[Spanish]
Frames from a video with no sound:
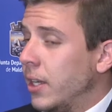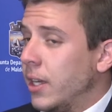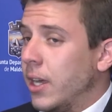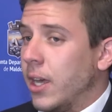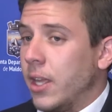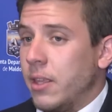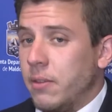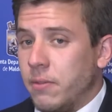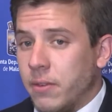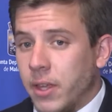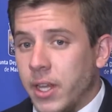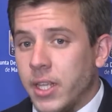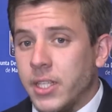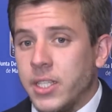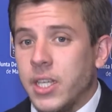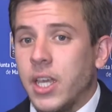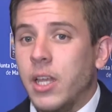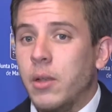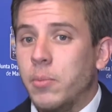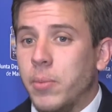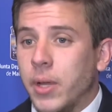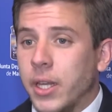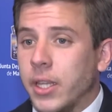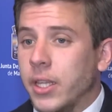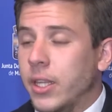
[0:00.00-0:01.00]
a diferencia
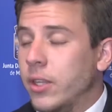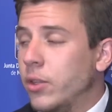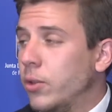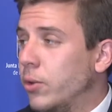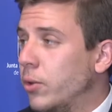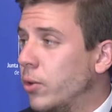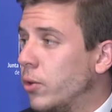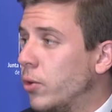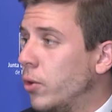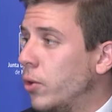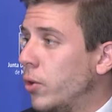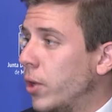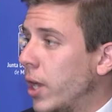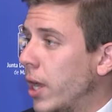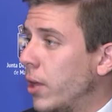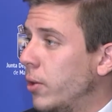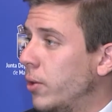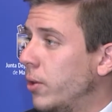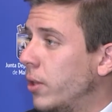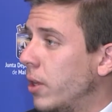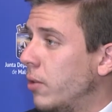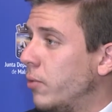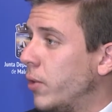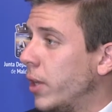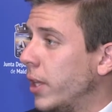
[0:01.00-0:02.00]
del Partido Colorado
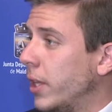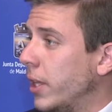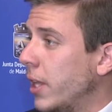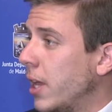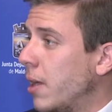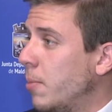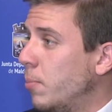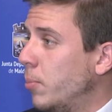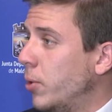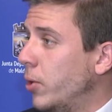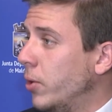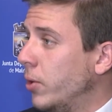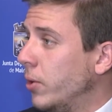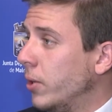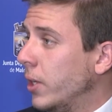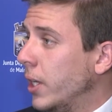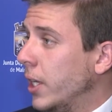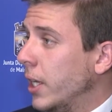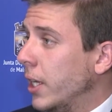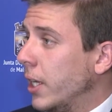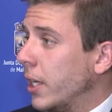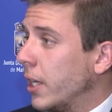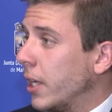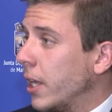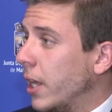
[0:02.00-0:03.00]
y del Frente Amplio,
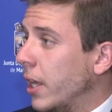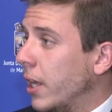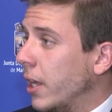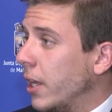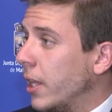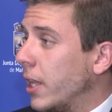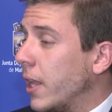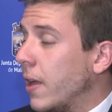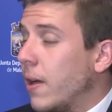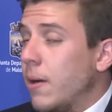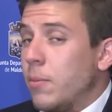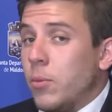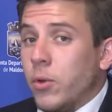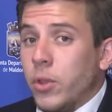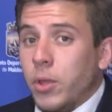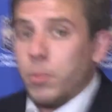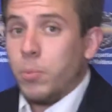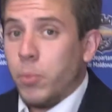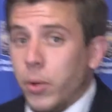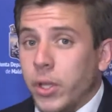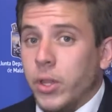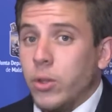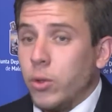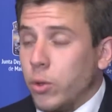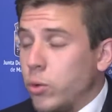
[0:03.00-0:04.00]
que estábamos
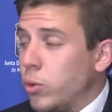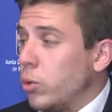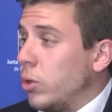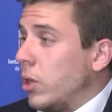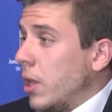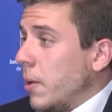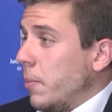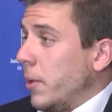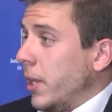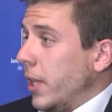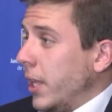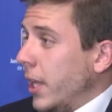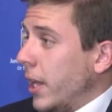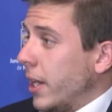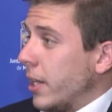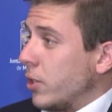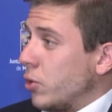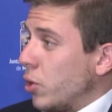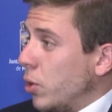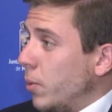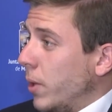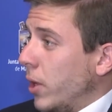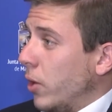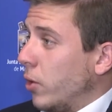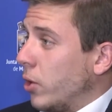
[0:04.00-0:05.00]
dispuestos justamente a
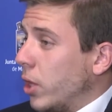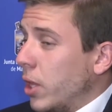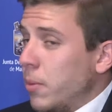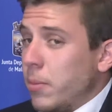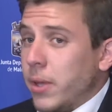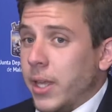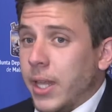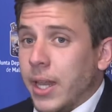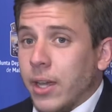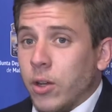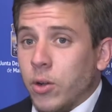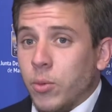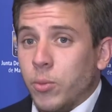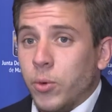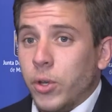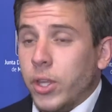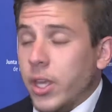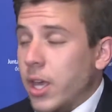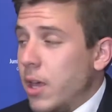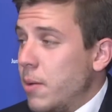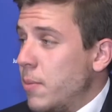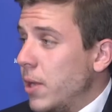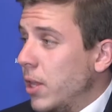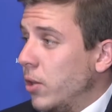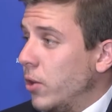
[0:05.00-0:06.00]
resolver los temas de la
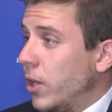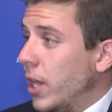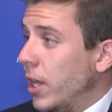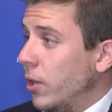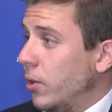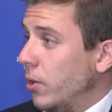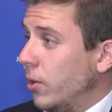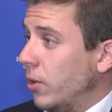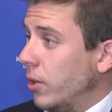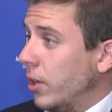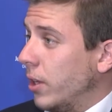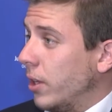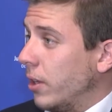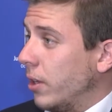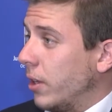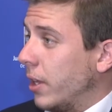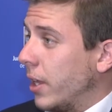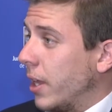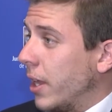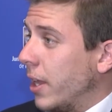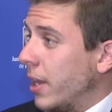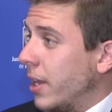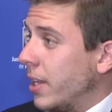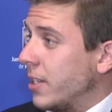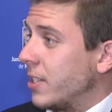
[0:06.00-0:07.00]
comunidad de Maldonado
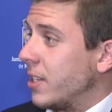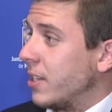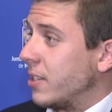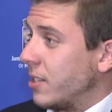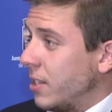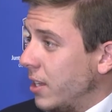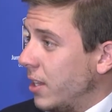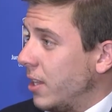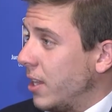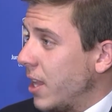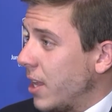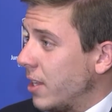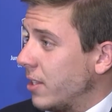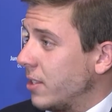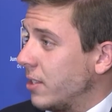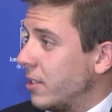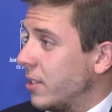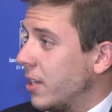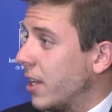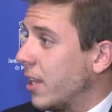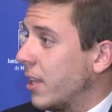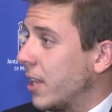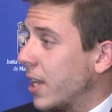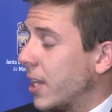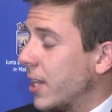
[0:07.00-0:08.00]
que necesitan
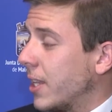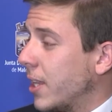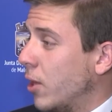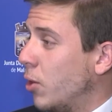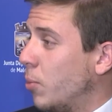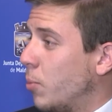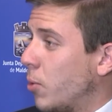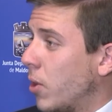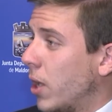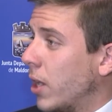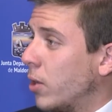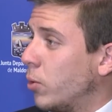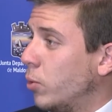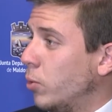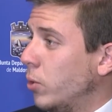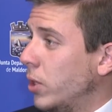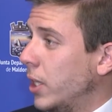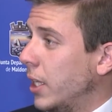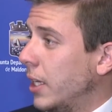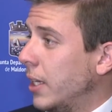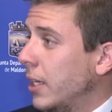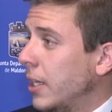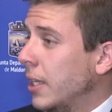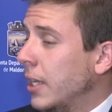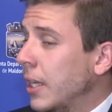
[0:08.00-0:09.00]
ser tratados por la
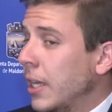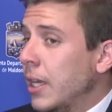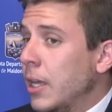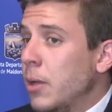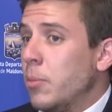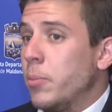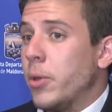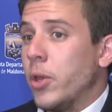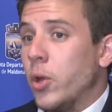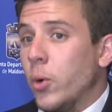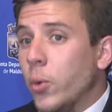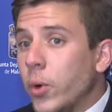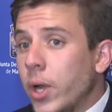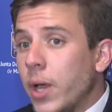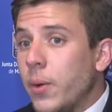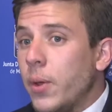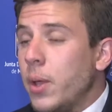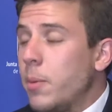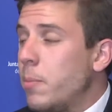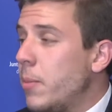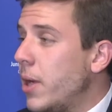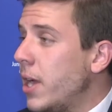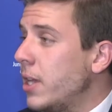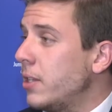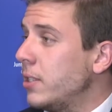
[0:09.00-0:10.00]
Junta, pero una
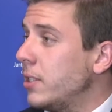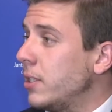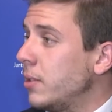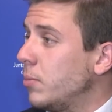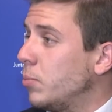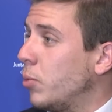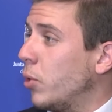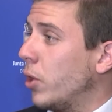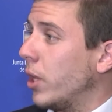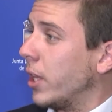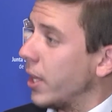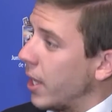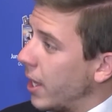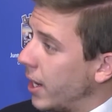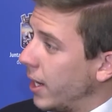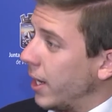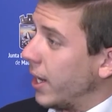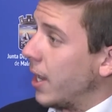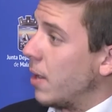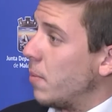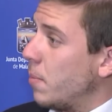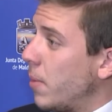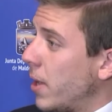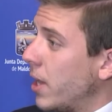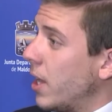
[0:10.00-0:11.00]
vez más, por estar
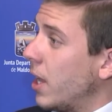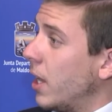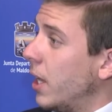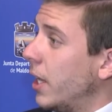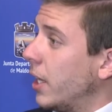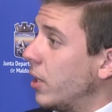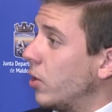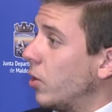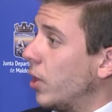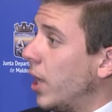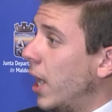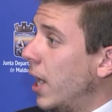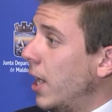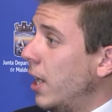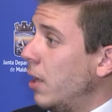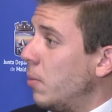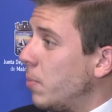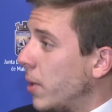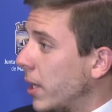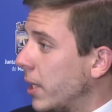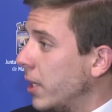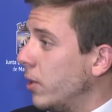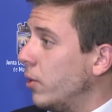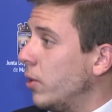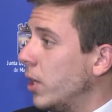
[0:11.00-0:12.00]
en campaña electoral, el
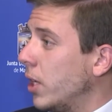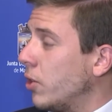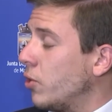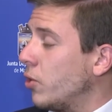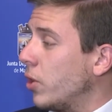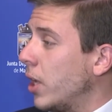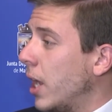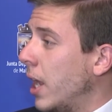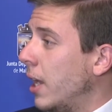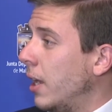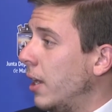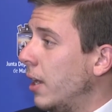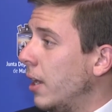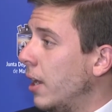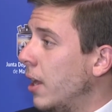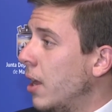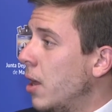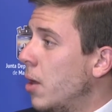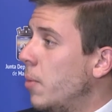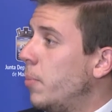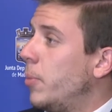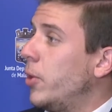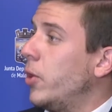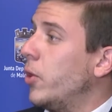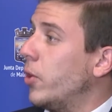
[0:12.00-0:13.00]
Partido Nacional
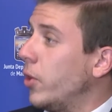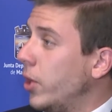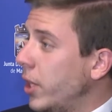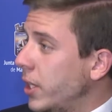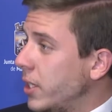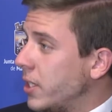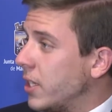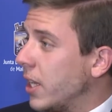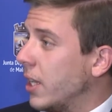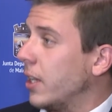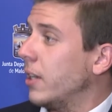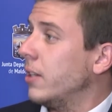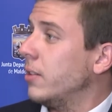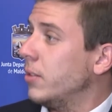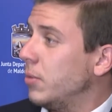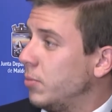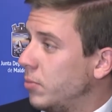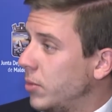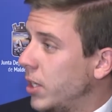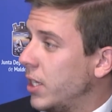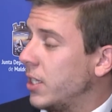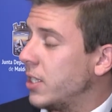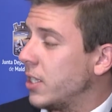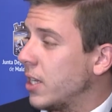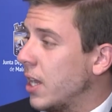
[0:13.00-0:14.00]
prioriza
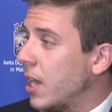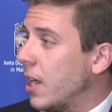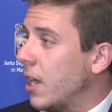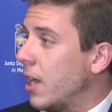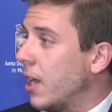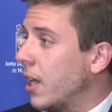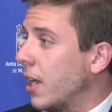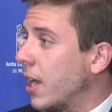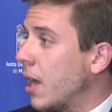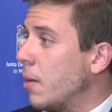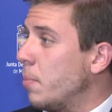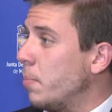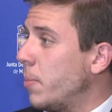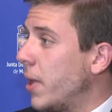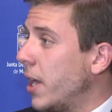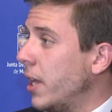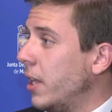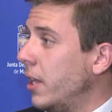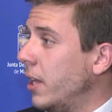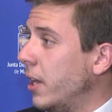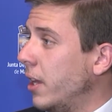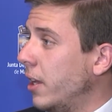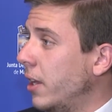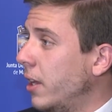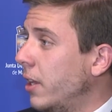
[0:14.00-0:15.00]
esa
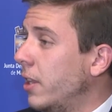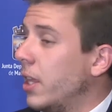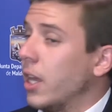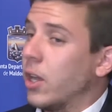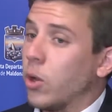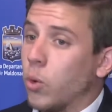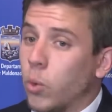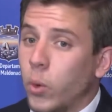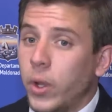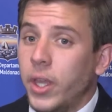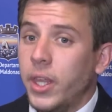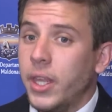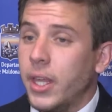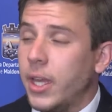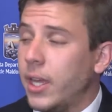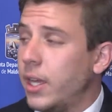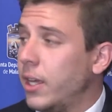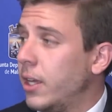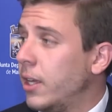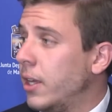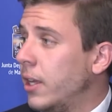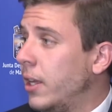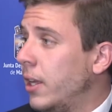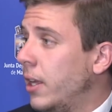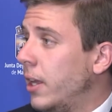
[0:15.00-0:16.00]
campaña y
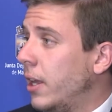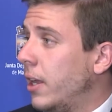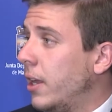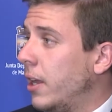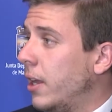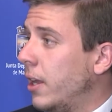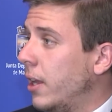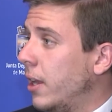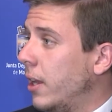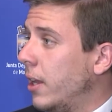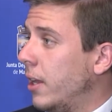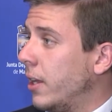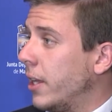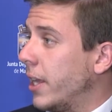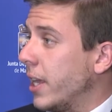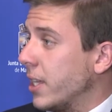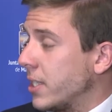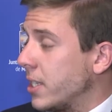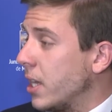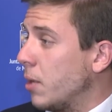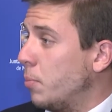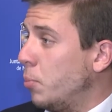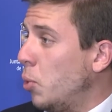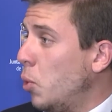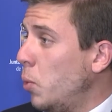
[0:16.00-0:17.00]
descuida el
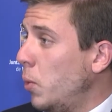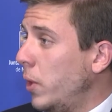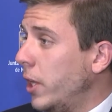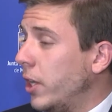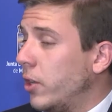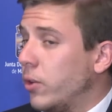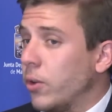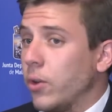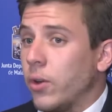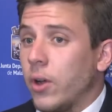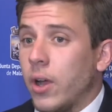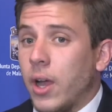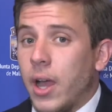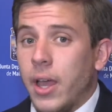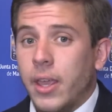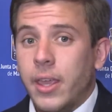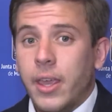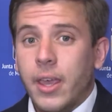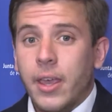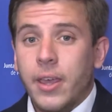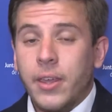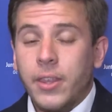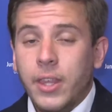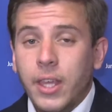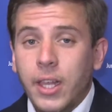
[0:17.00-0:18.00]
quehacer público.
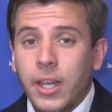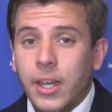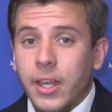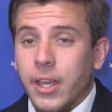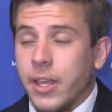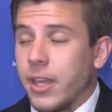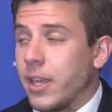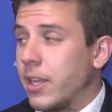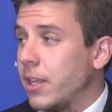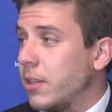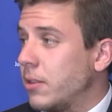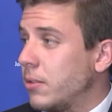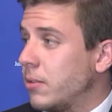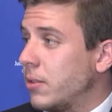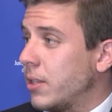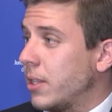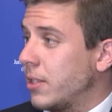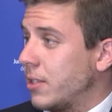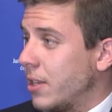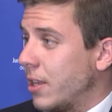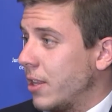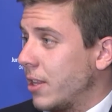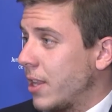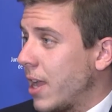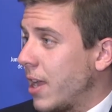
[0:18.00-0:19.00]
Hay ediles que
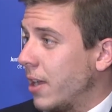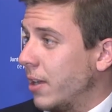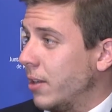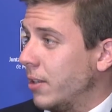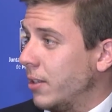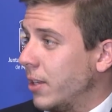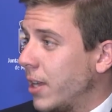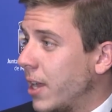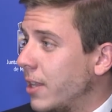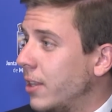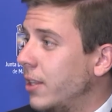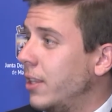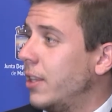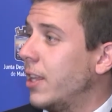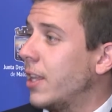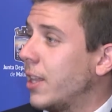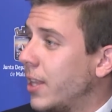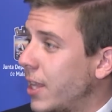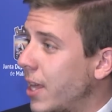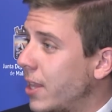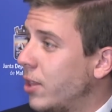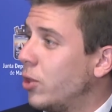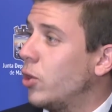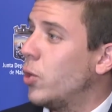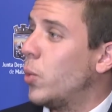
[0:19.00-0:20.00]
se están
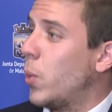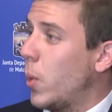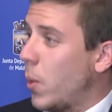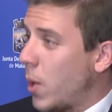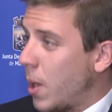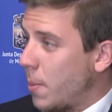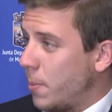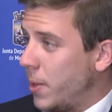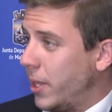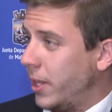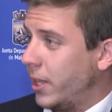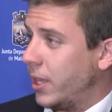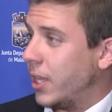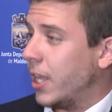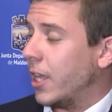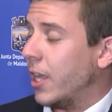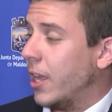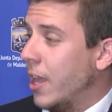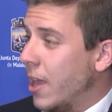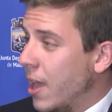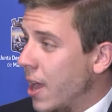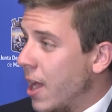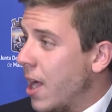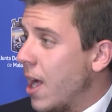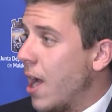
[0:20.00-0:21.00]
candidateando nuevamente
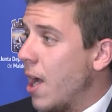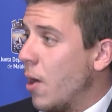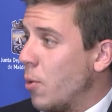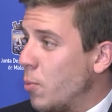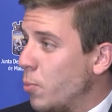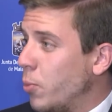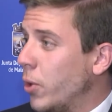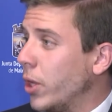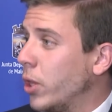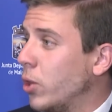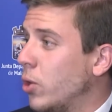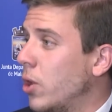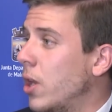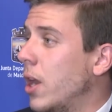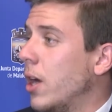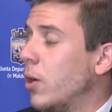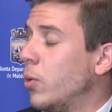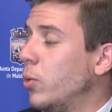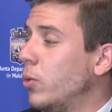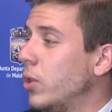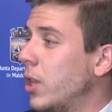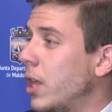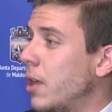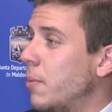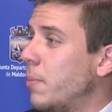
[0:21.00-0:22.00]
a un puesto en la
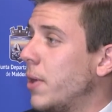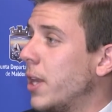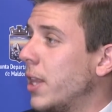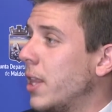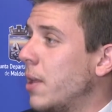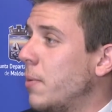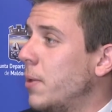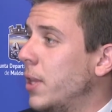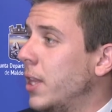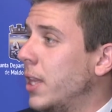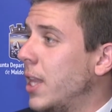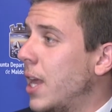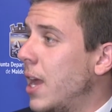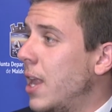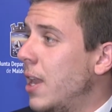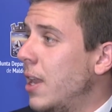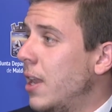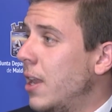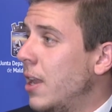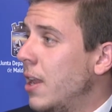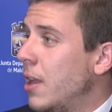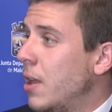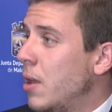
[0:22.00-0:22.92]
Junta Departamental,